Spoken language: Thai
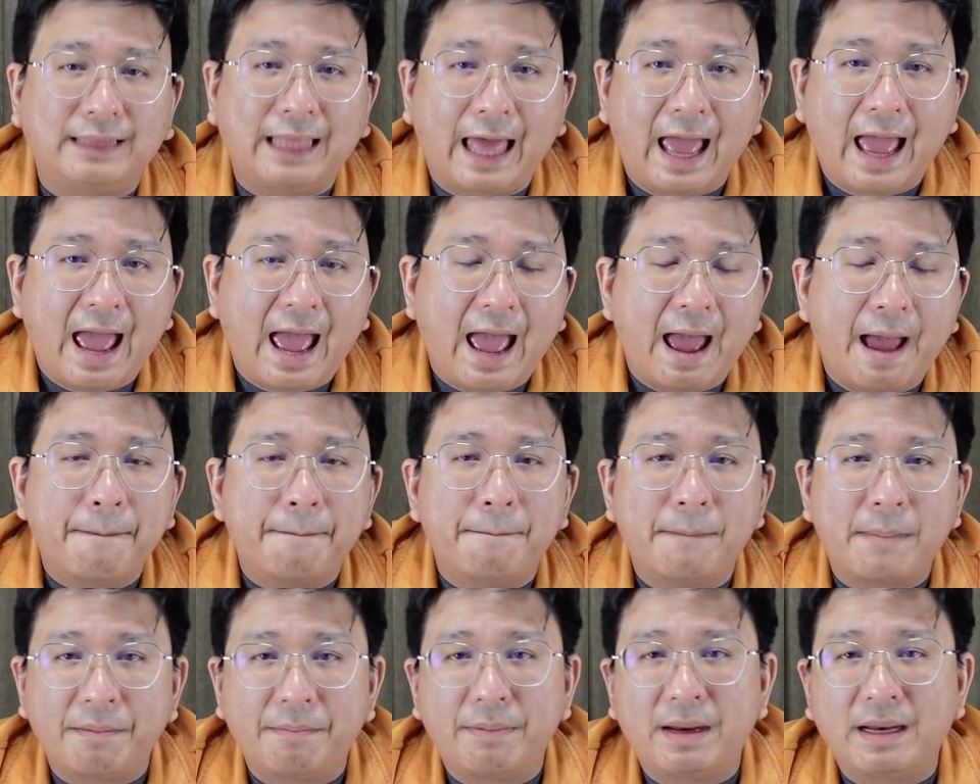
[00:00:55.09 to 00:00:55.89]
แต่
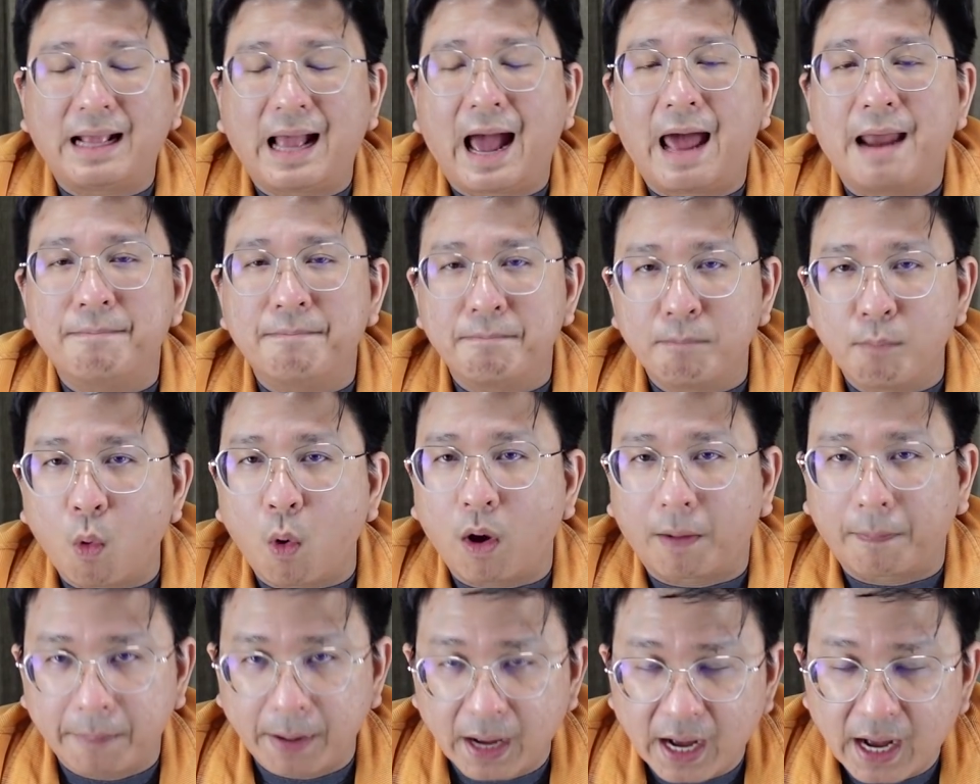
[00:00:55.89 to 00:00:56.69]
มันเป็นการบ
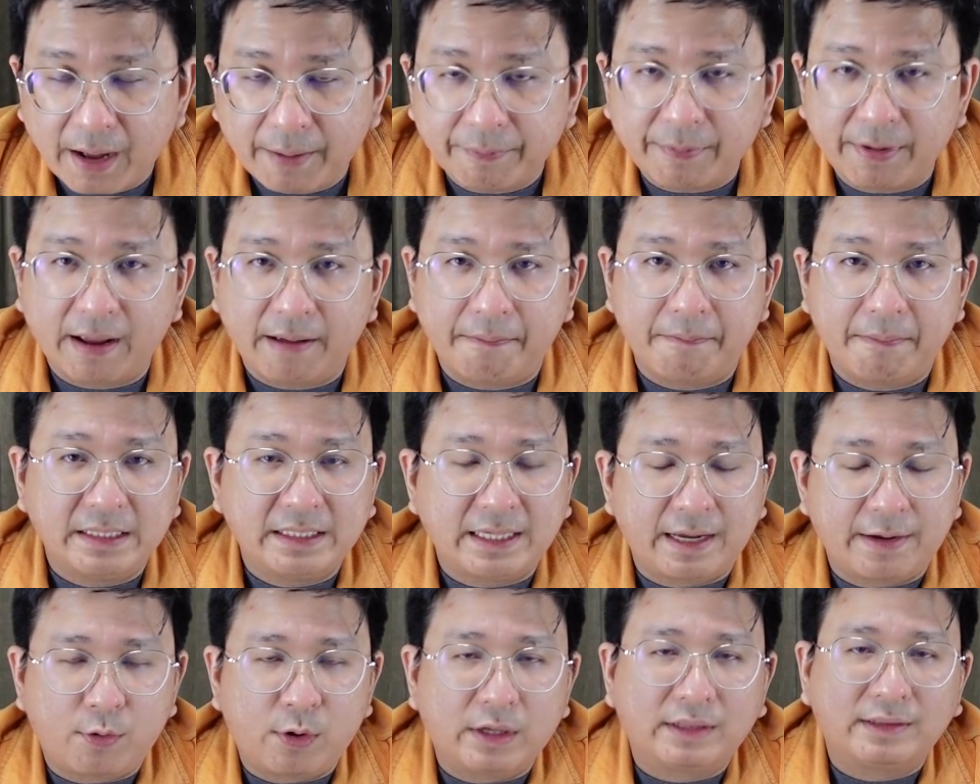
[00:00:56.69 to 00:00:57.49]
วกเพิ่มนะครับ
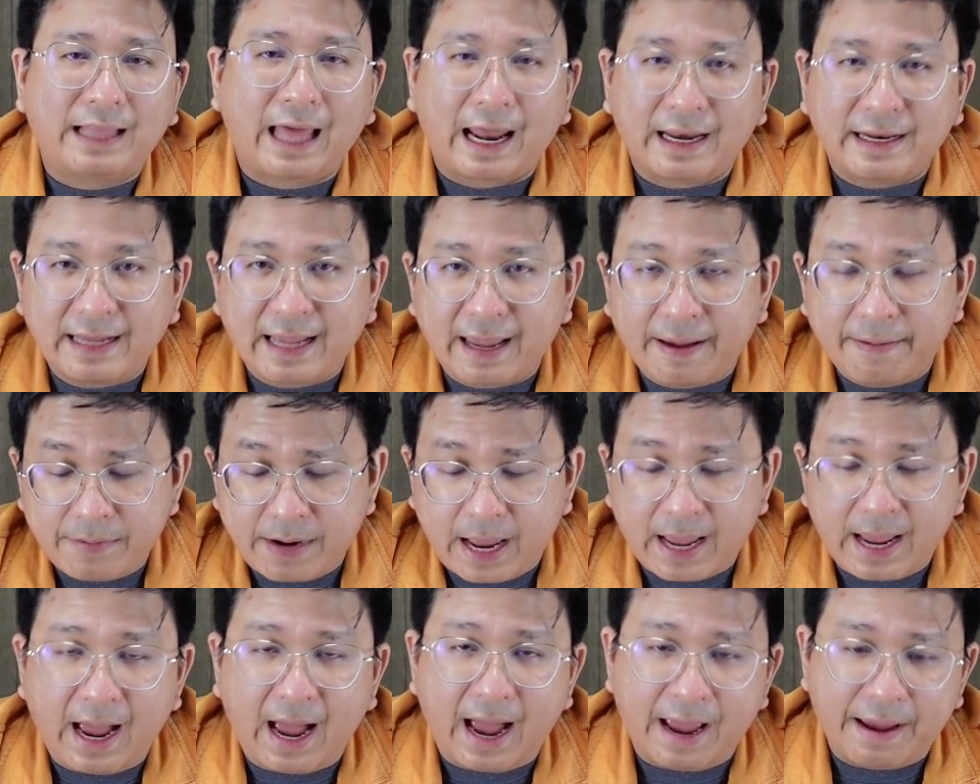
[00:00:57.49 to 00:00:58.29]
ไม่ใช่ว่าตัดเกม
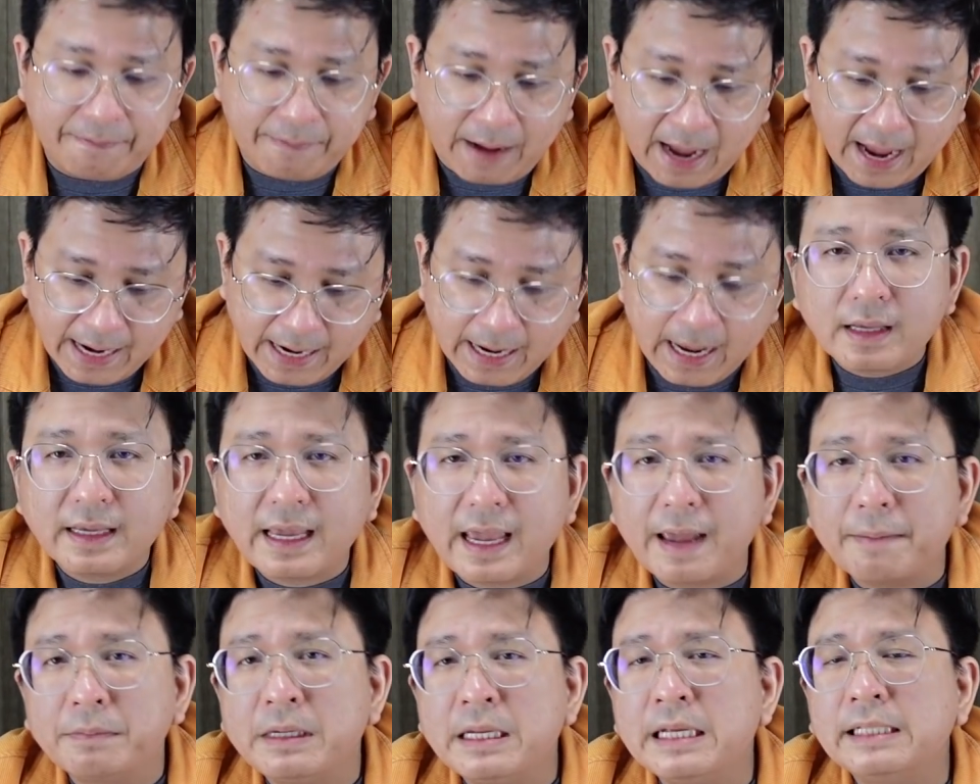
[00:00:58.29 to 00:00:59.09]
ไหนหายไป
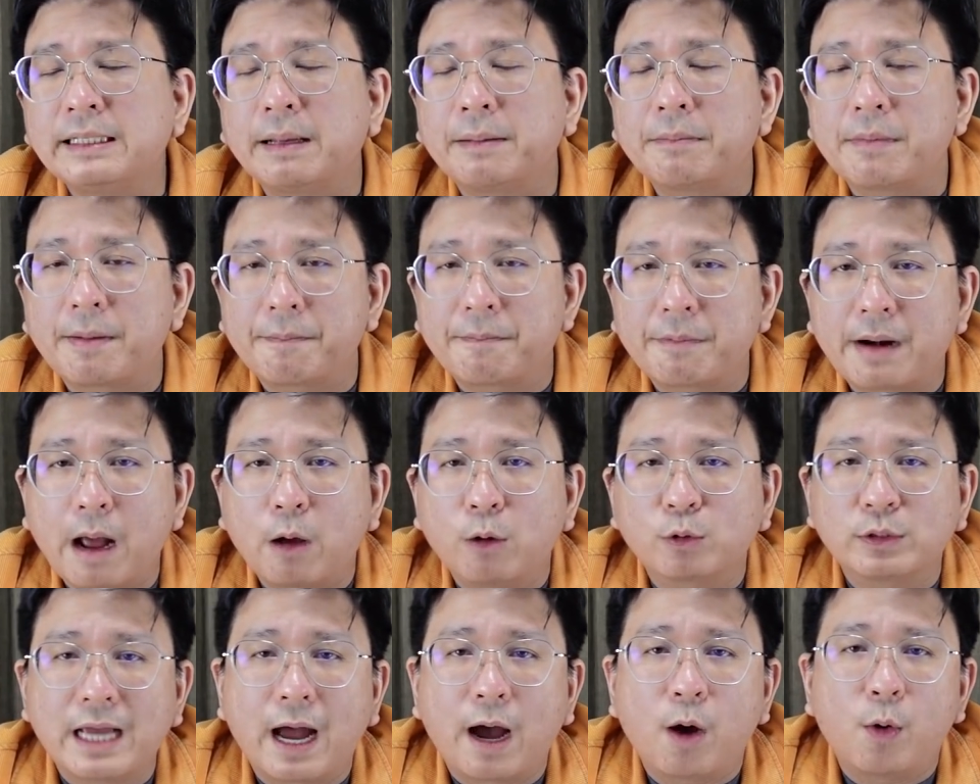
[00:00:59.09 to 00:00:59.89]
เกมที่สำหรับ
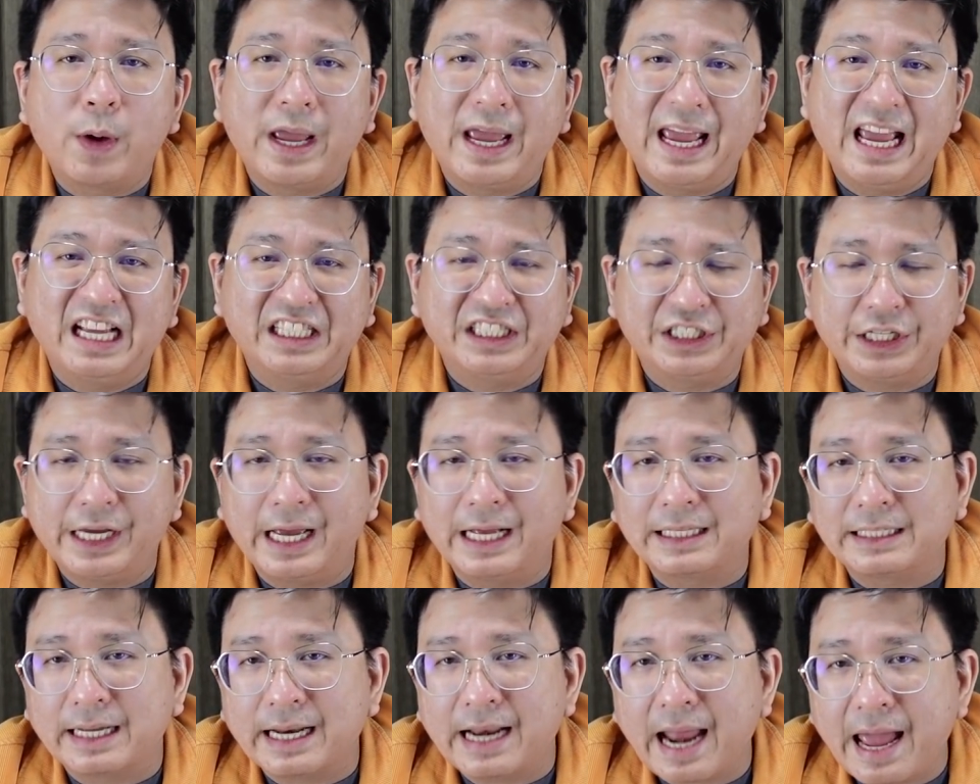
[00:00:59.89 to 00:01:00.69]
เราชาวเอ
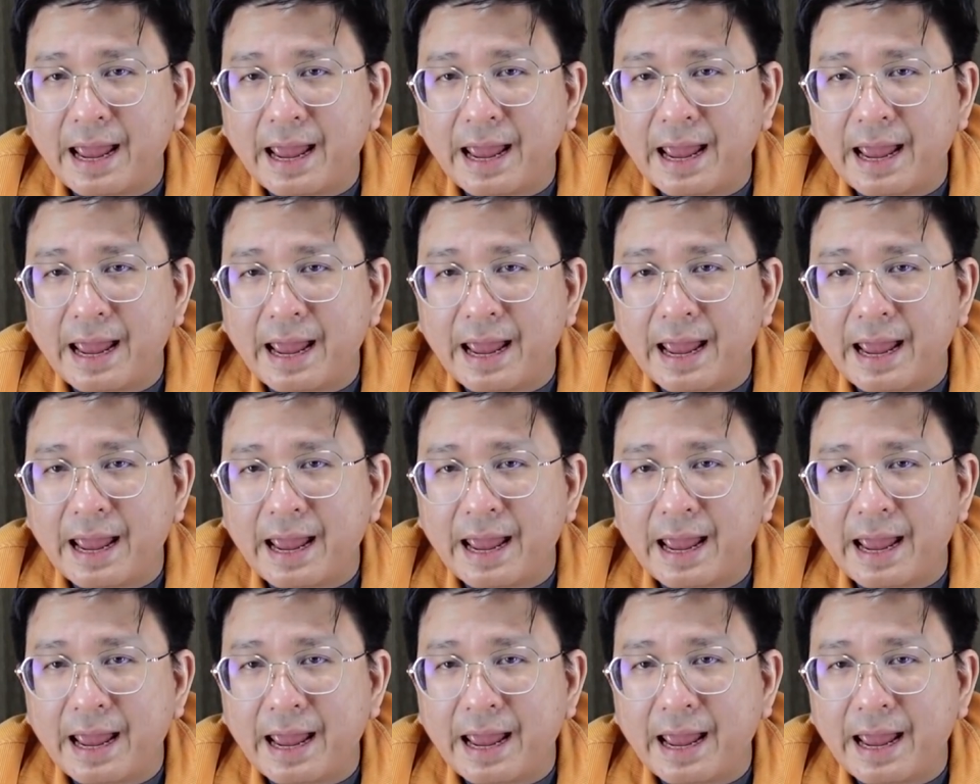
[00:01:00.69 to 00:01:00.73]
เชียจะ